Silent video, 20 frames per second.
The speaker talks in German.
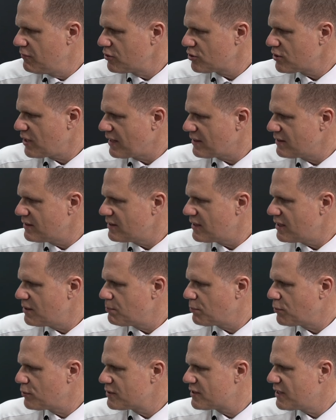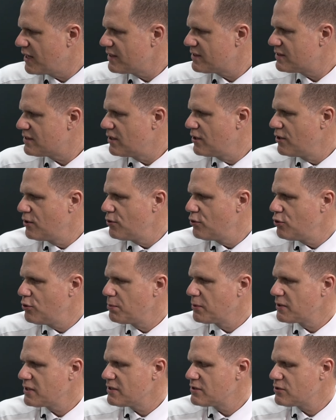Wir starten den Prozess
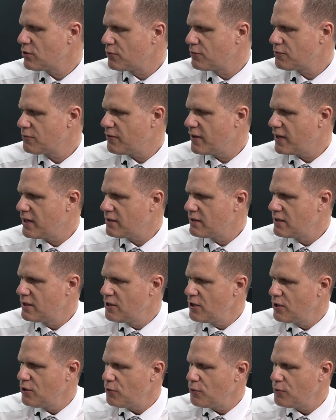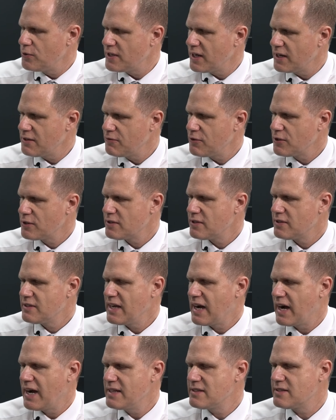über die Software und dann wird
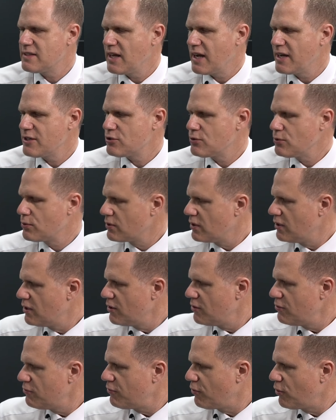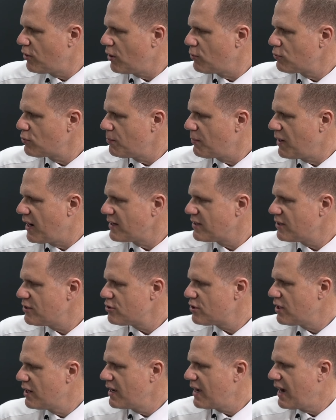die Heizleistung
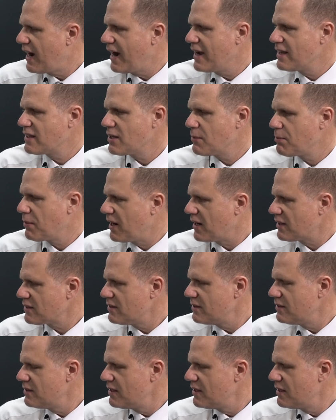vollautomatisch eingebracht.